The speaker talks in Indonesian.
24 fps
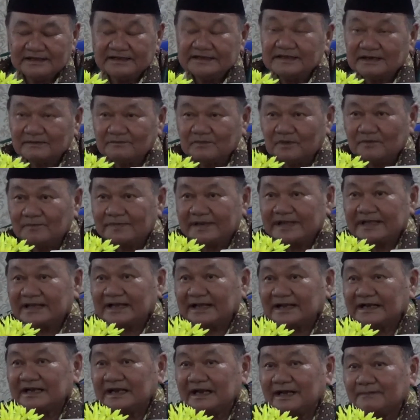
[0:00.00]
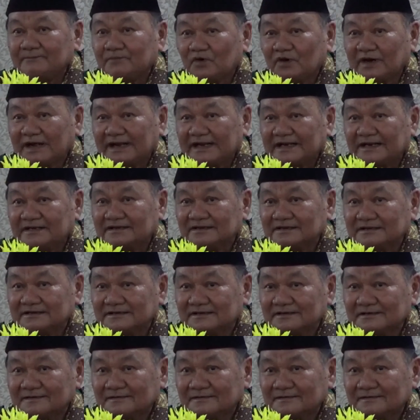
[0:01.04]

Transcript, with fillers: yang memberikan laporan ke